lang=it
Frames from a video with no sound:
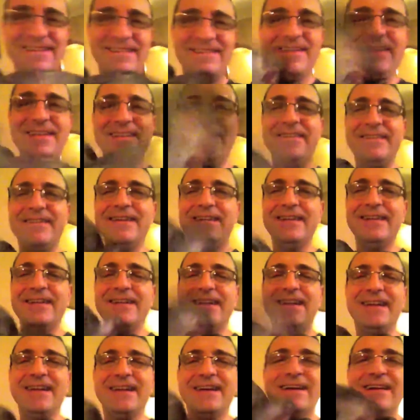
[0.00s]
Fate vedere
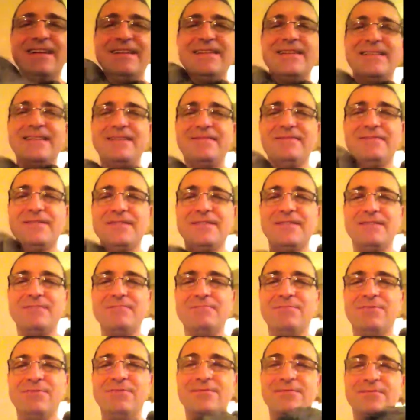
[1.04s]
dai ragazzi di
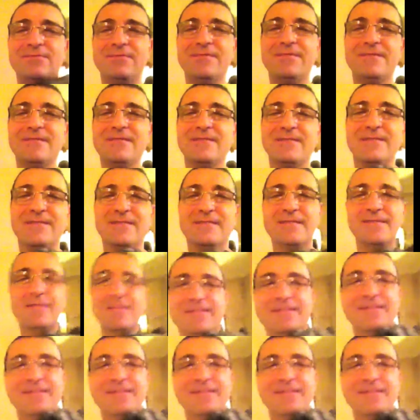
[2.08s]
Facebook.